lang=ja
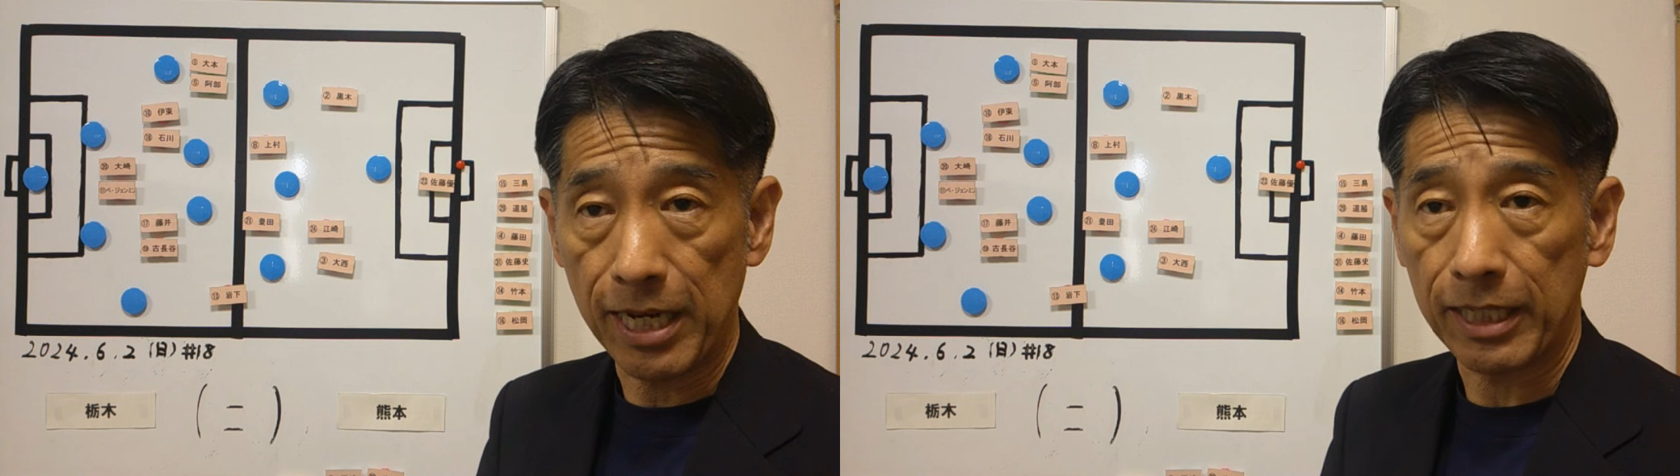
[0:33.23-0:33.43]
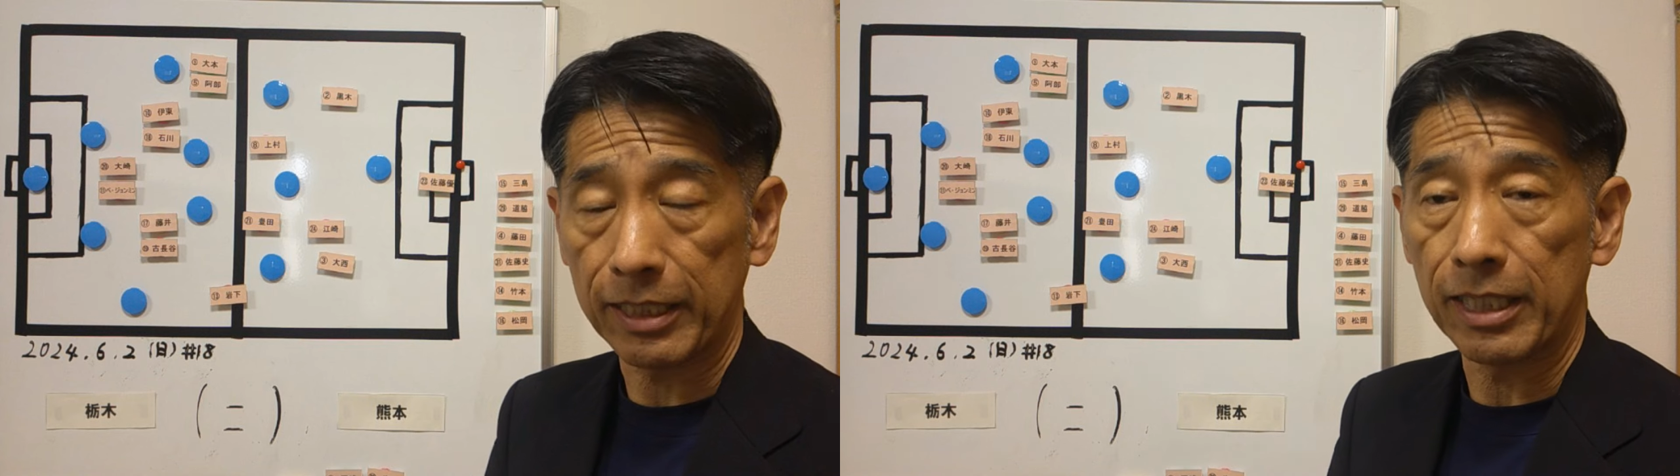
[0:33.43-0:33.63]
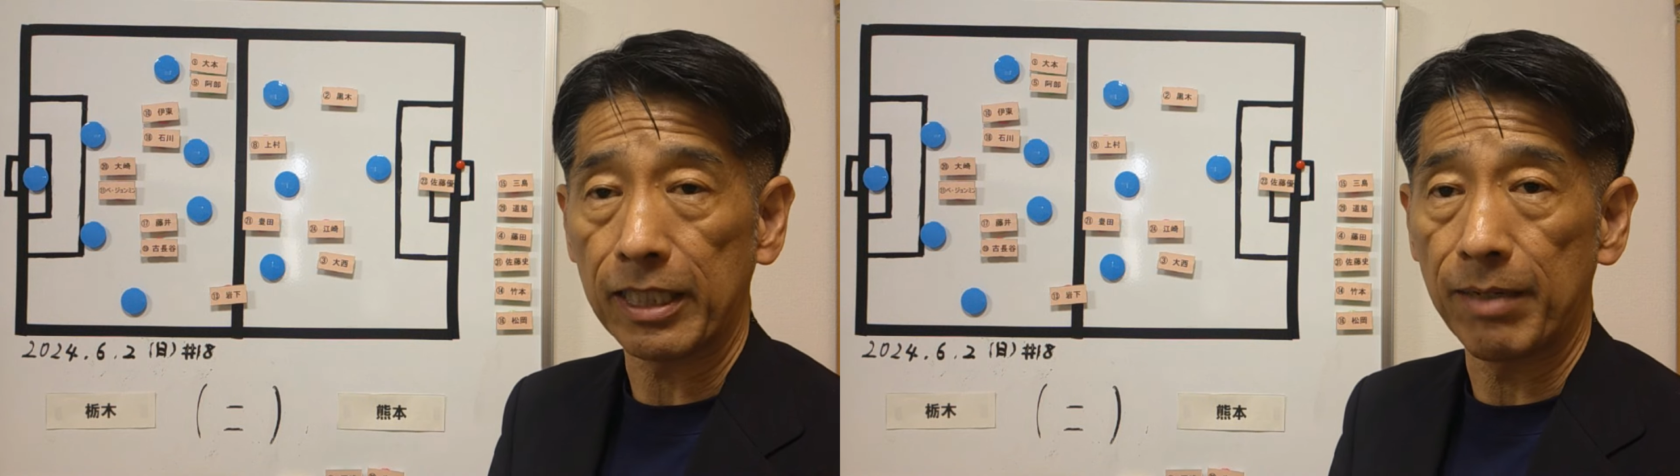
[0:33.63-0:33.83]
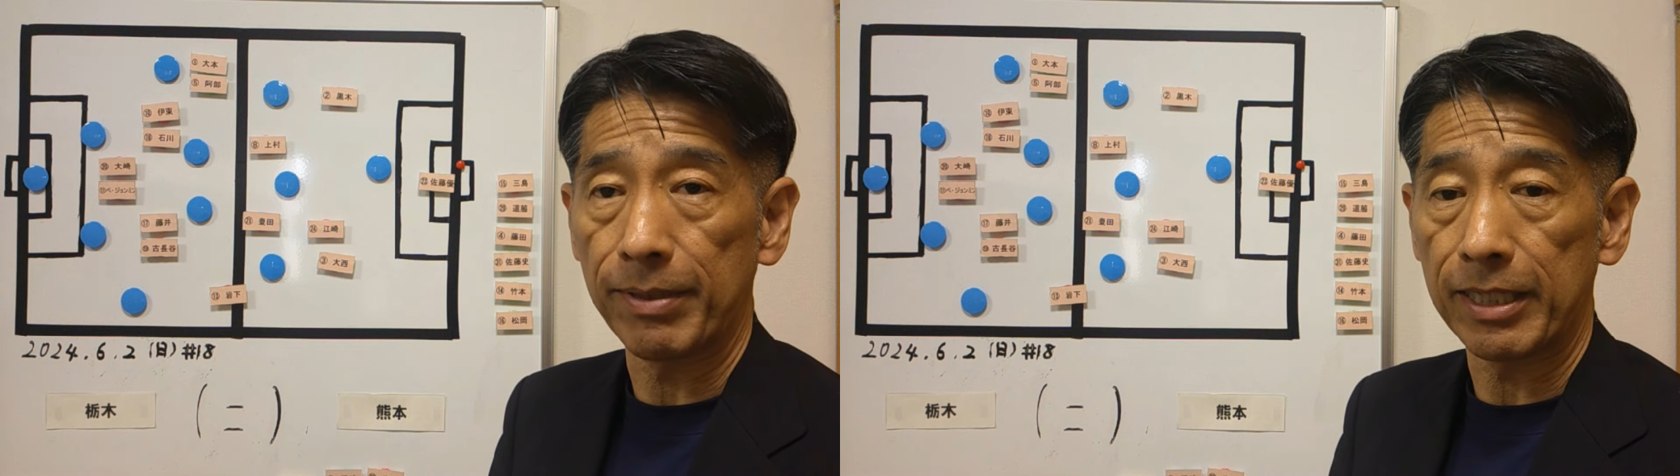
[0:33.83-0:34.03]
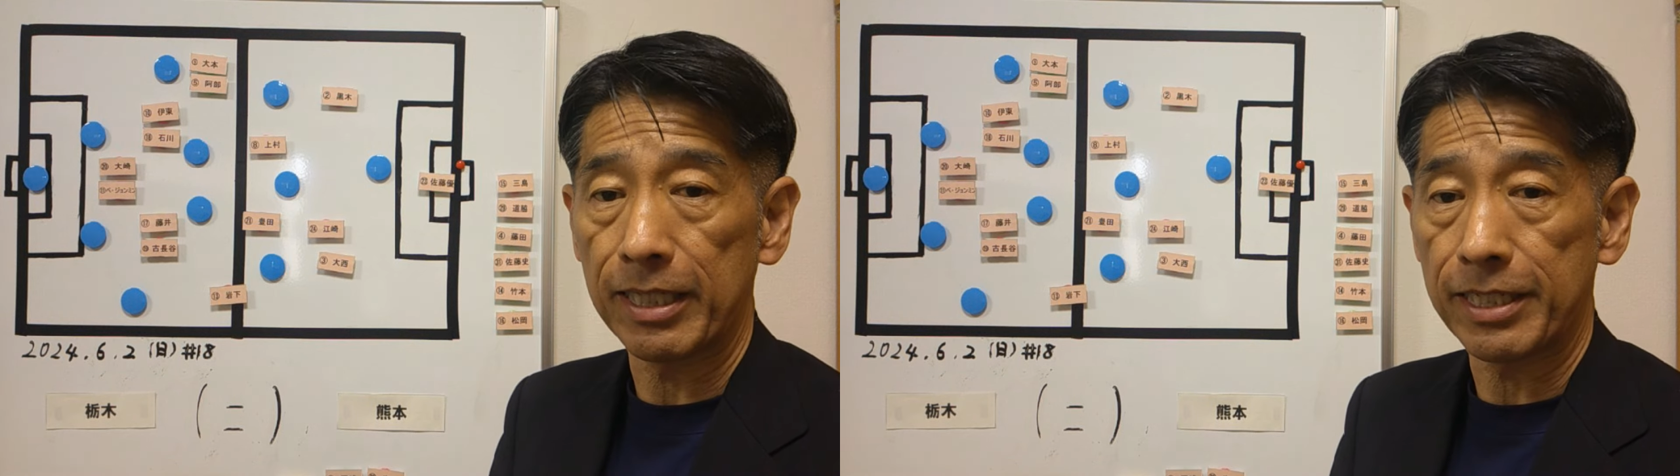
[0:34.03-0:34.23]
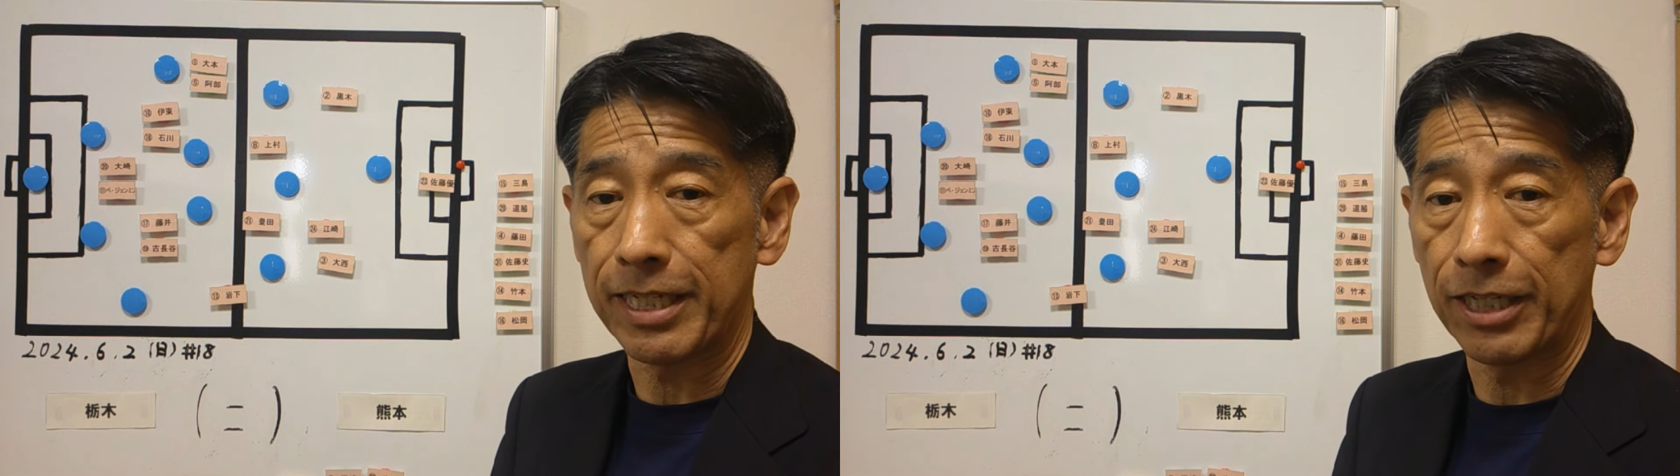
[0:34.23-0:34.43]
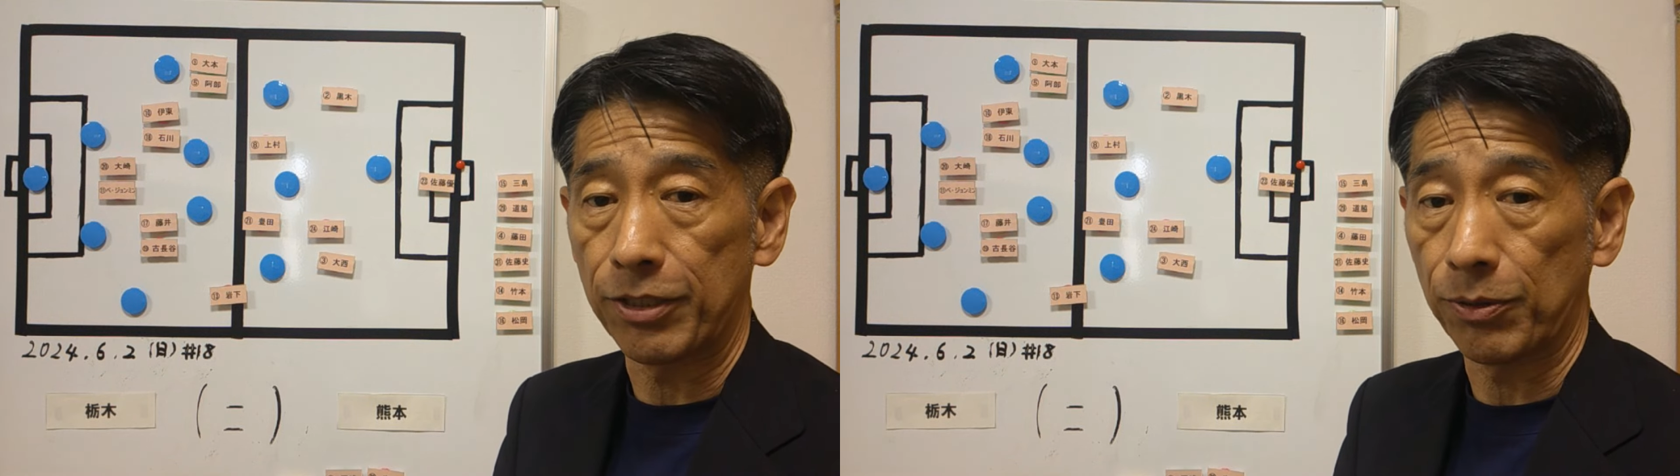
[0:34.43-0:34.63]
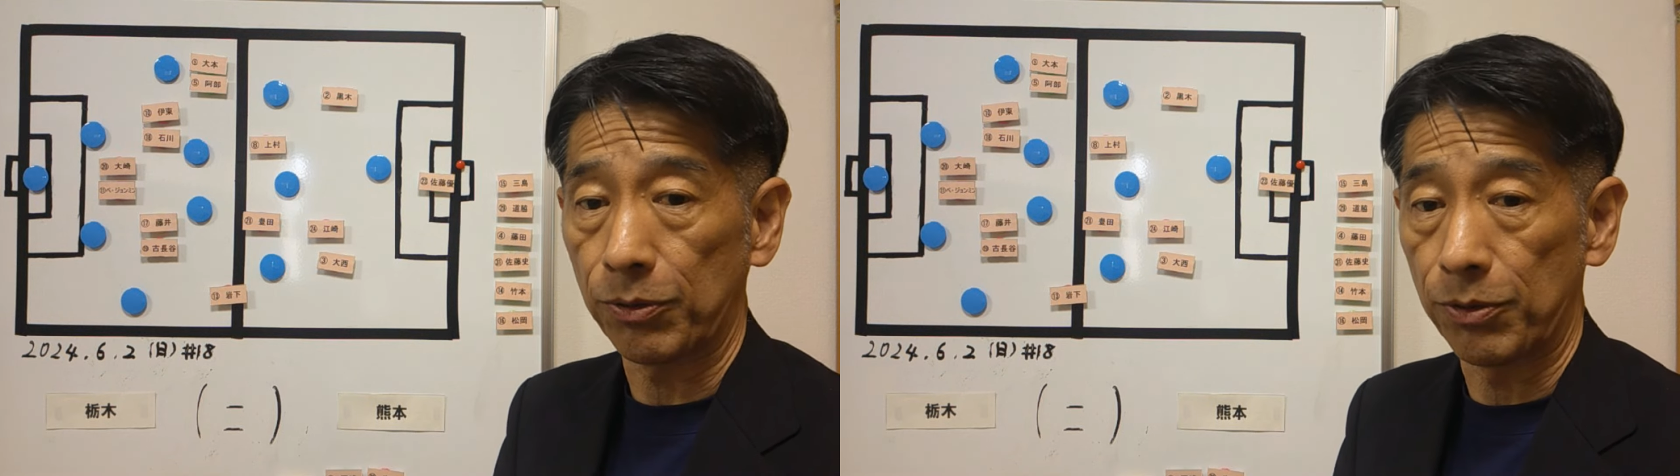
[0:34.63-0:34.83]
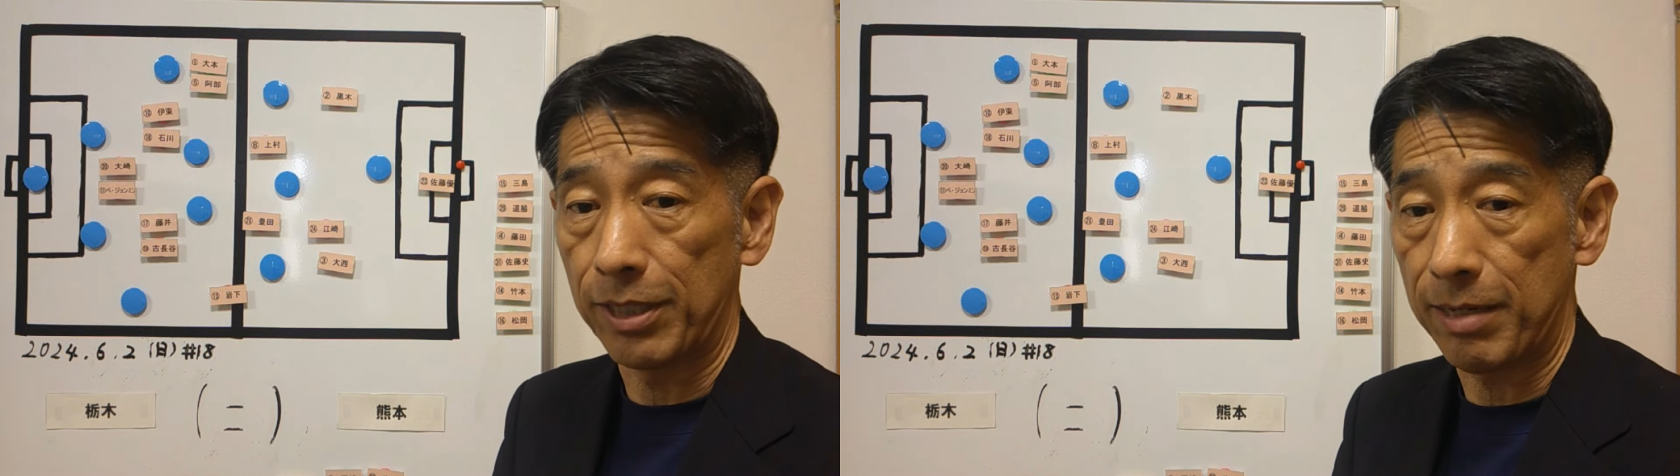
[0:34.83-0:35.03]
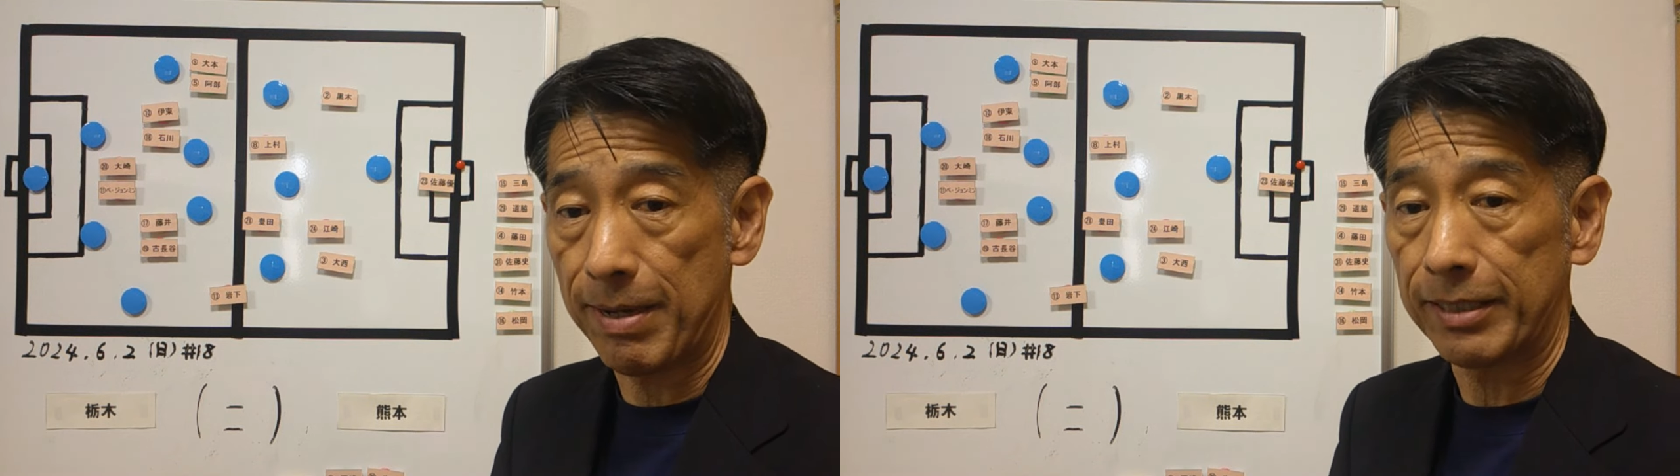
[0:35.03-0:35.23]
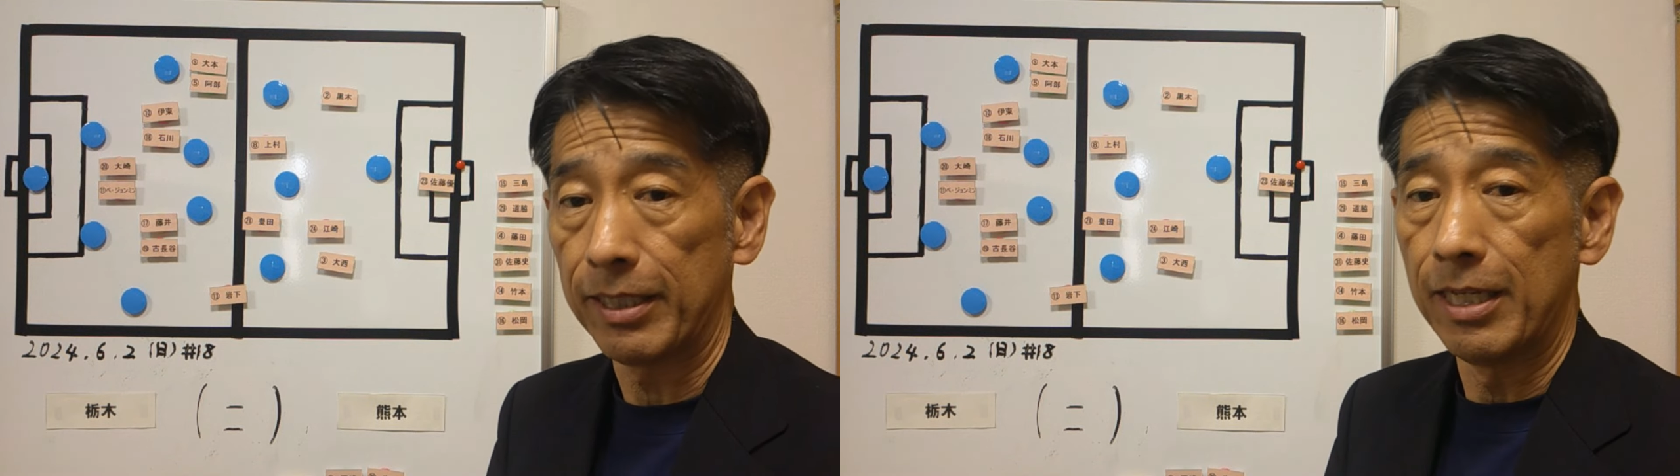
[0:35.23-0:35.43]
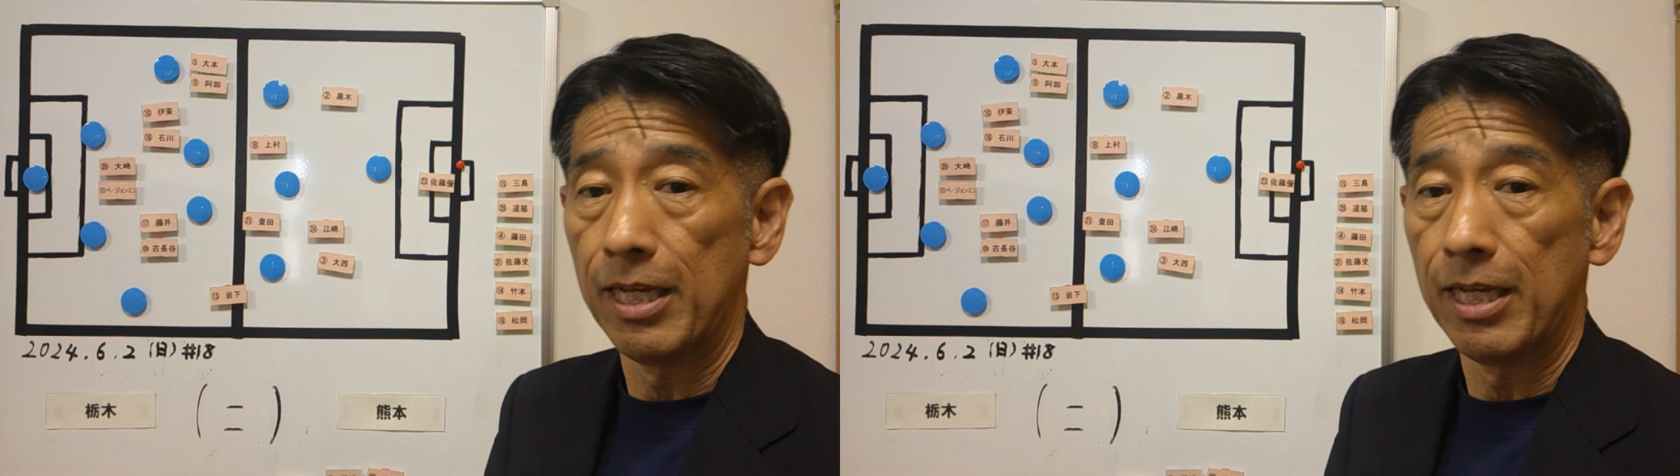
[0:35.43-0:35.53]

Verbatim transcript: 勝たなければならない試合ということになります。